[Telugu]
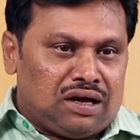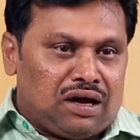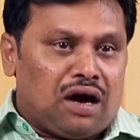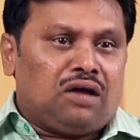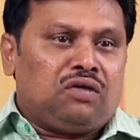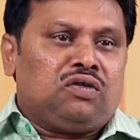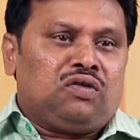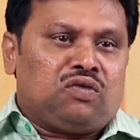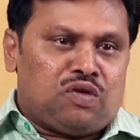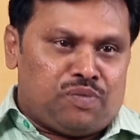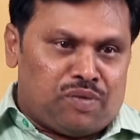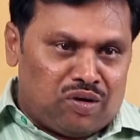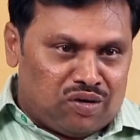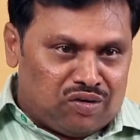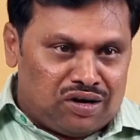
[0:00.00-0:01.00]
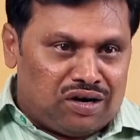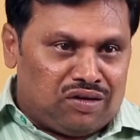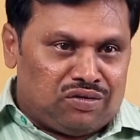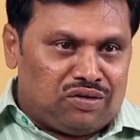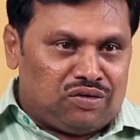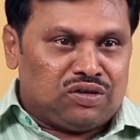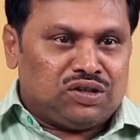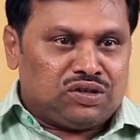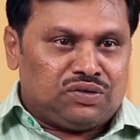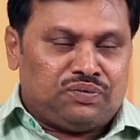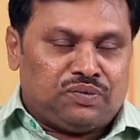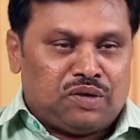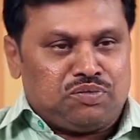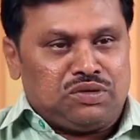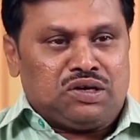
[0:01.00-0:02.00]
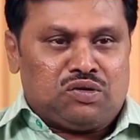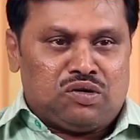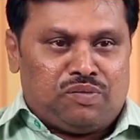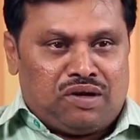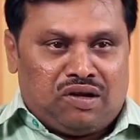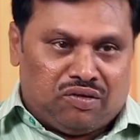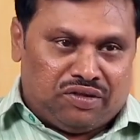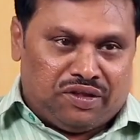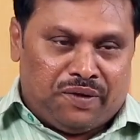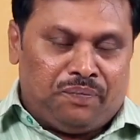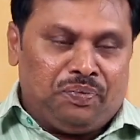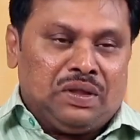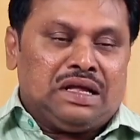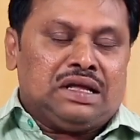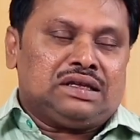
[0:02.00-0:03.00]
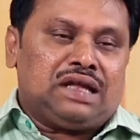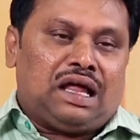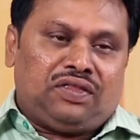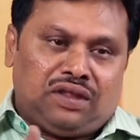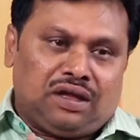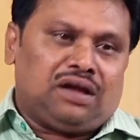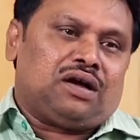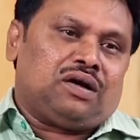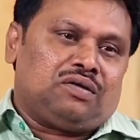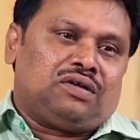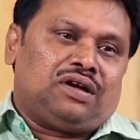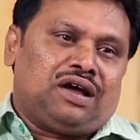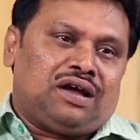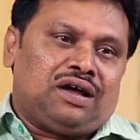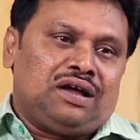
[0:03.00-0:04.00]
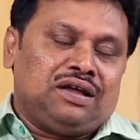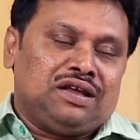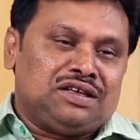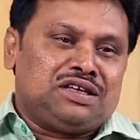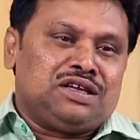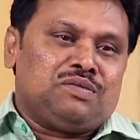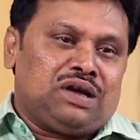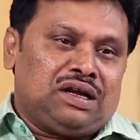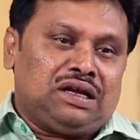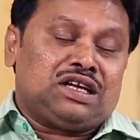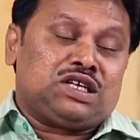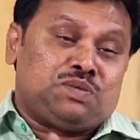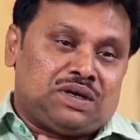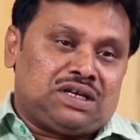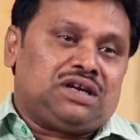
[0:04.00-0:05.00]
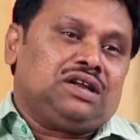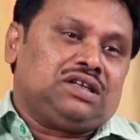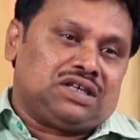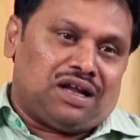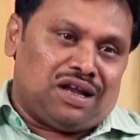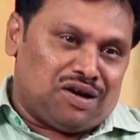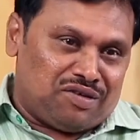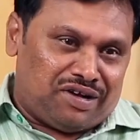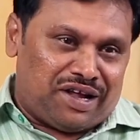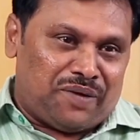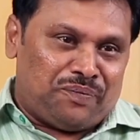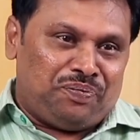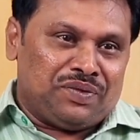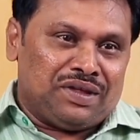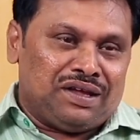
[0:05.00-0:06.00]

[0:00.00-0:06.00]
కూడా కార్టూన్ రూపంలో ఉండడం కొంచెం అప్సెట్ రూపంలో ఉంది సో అంతేకాకుండా ఈ సినిమా ఇంకా స్పెషల్ చాలా ఉన్నాయి